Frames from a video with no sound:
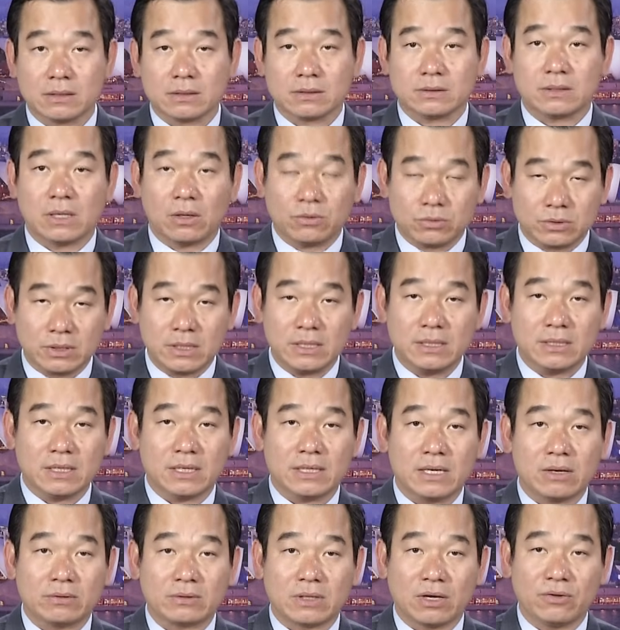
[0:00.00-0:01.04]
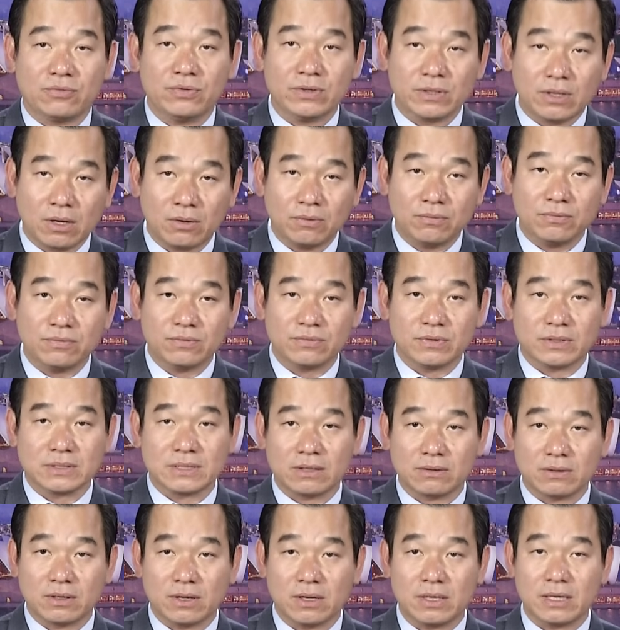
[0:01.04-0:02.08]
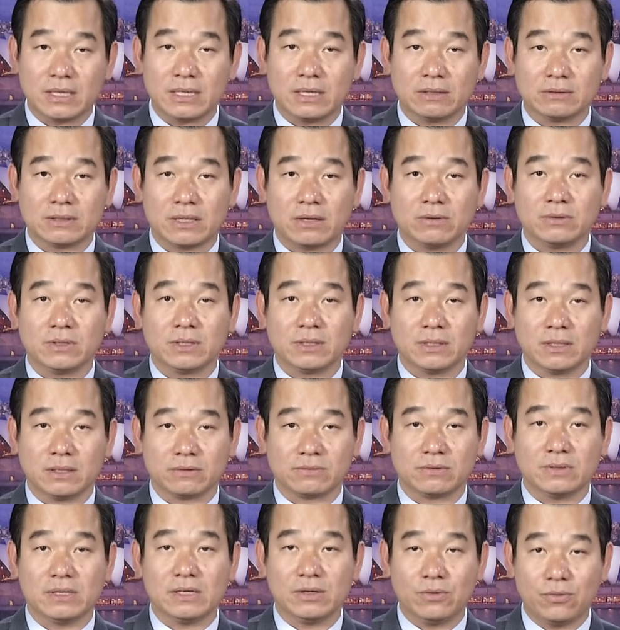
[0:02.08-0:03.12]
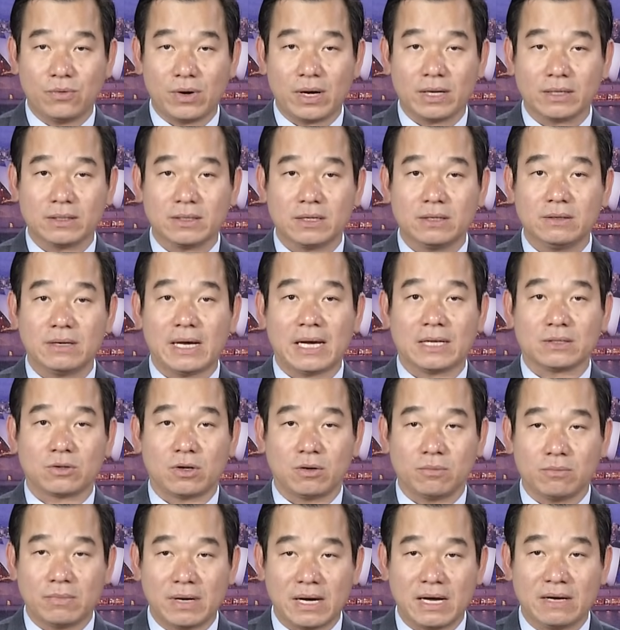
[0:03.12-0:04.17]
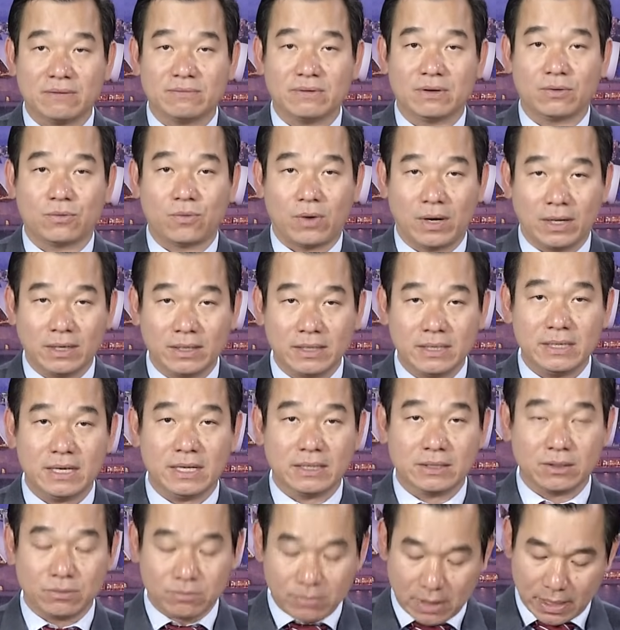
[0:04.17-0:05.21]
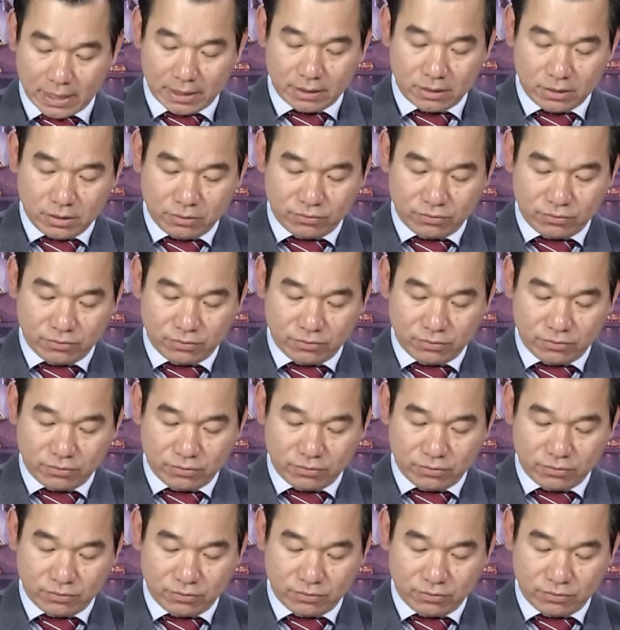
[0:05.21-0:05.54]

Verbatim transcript: Đầu tiên là đào tạo phi công và sau đó là đào tạo nhân lực liên quan đến an toàn bay và quản lý hệ thống bay